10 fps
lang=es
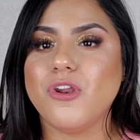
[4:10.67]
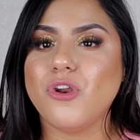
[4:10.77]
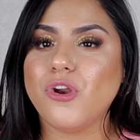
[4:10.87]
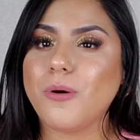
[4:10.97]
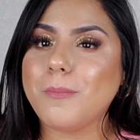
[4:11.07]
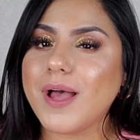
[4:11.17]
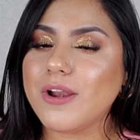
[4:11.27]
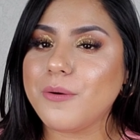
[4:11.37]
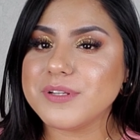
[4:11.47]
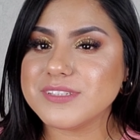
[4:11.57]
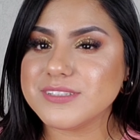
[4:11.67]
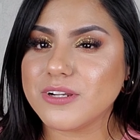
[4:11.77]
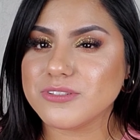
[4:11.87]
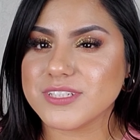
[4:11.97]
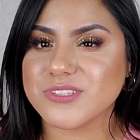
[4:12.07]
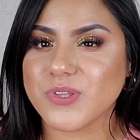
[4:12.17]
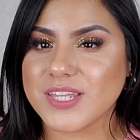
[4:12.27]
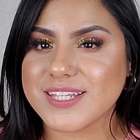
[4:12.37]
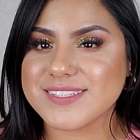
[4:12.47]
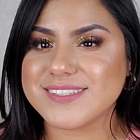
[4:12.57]
Lo malo a veces de los
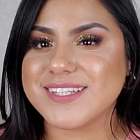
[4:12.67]
estudiantes